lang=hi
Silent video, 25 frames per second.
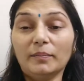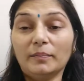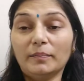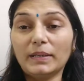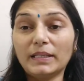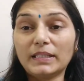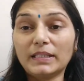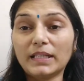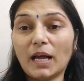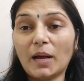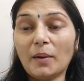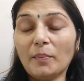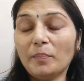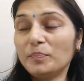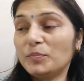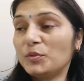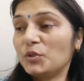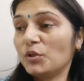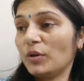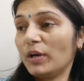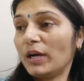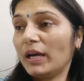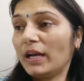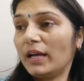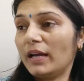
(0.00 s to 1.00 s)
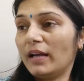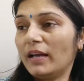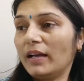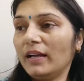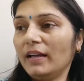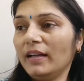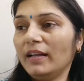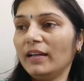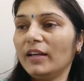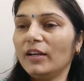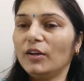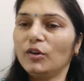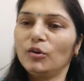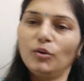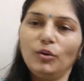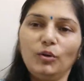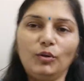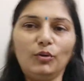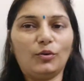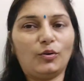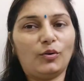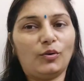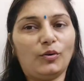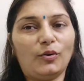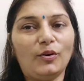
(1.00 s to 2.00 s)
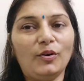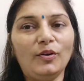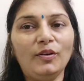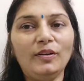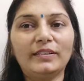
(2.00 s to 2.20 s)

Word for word: बस अब जो है गुल्लू को